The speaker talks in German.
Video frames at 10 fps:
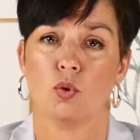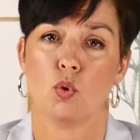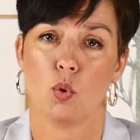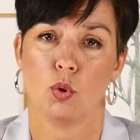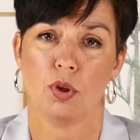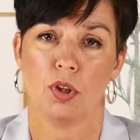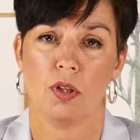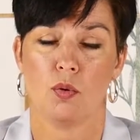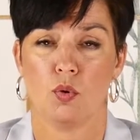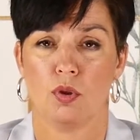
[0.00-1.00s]

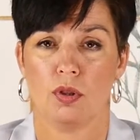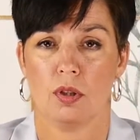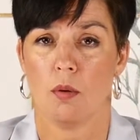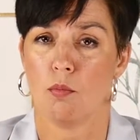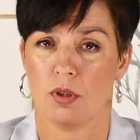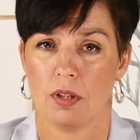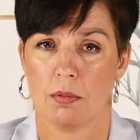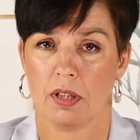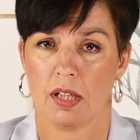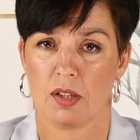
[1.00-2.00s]
Kunden und
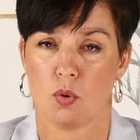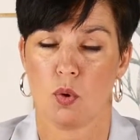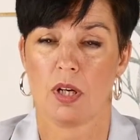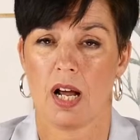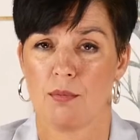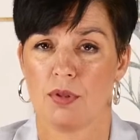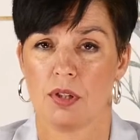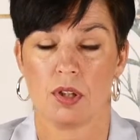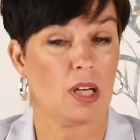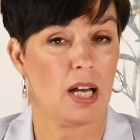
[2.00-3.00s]
Multiplikatoren haben
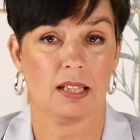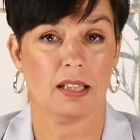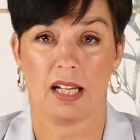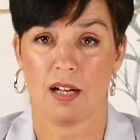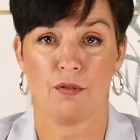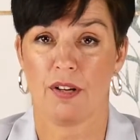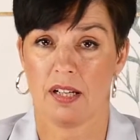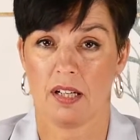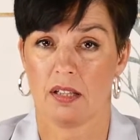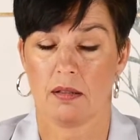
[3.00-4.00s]
sich radikal
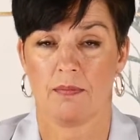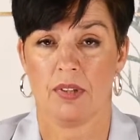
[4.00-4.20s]
verändert.